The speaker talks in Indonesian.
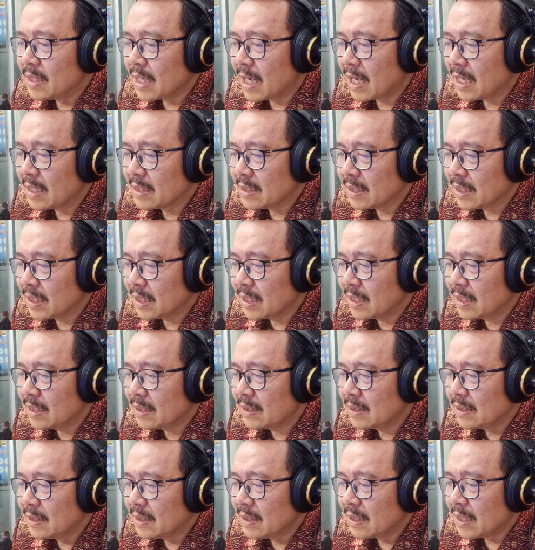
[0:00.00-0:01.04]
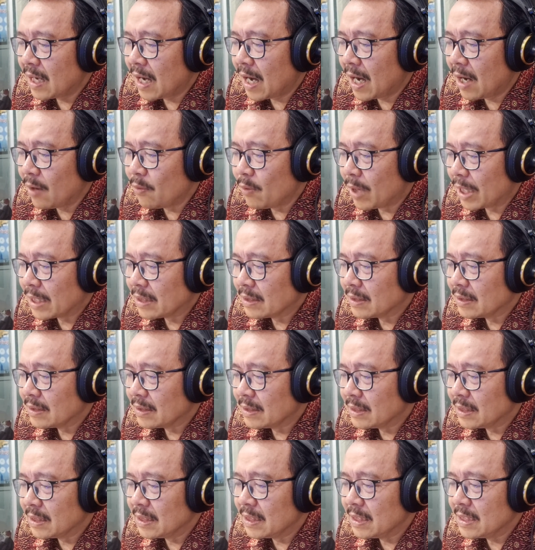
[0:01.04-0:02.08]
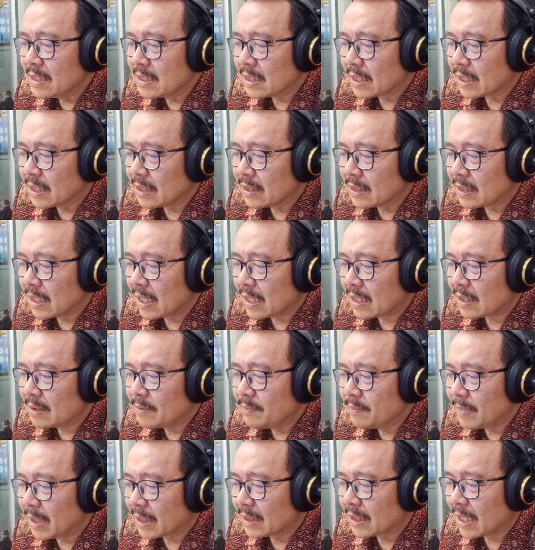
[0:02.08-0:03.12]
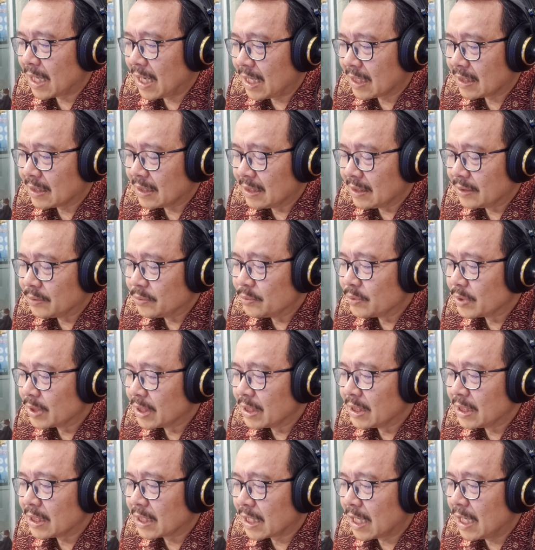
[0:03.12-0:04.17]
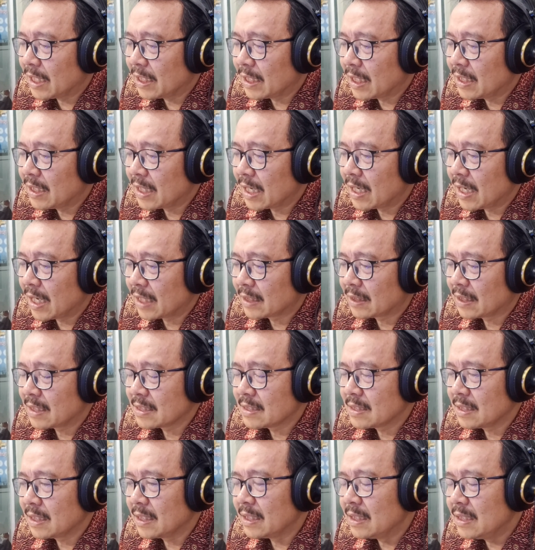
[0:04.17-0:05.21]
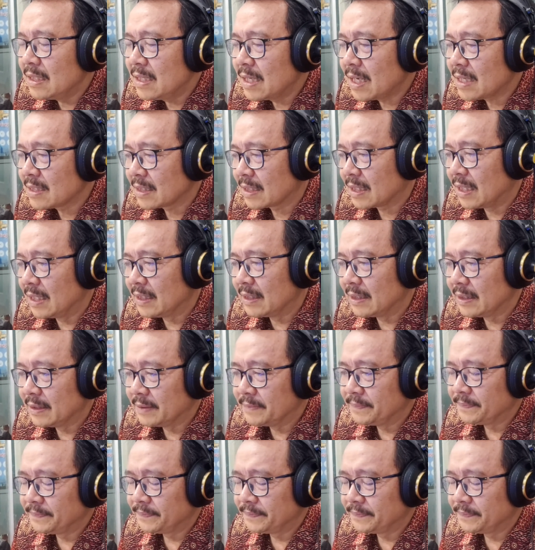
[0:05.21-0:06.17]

indahnya awan di sekitar matahari itu, kiri kanan dan atasnya indah sekali.